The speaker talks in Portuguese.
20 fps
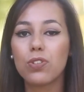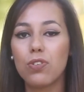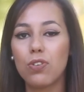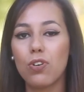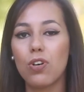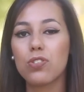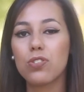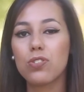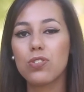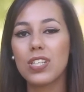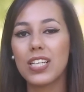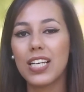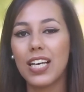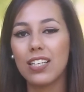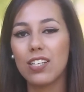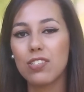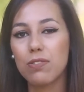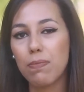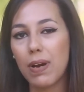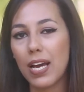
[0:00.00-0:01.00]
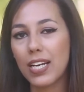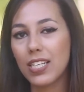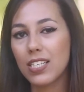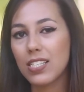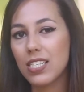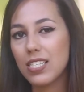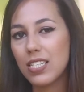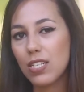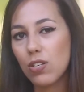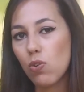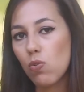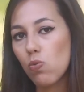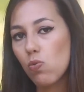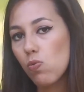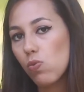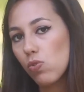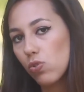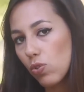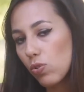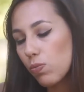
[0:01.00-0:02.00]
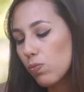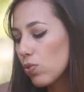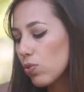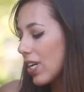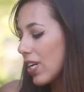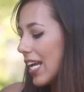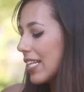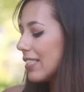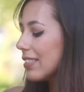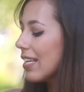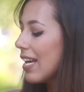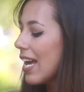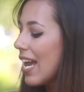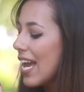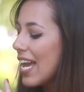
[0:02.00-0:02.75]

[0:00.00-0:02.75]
Eu não gosto daquelas marcas assim com tudo grande.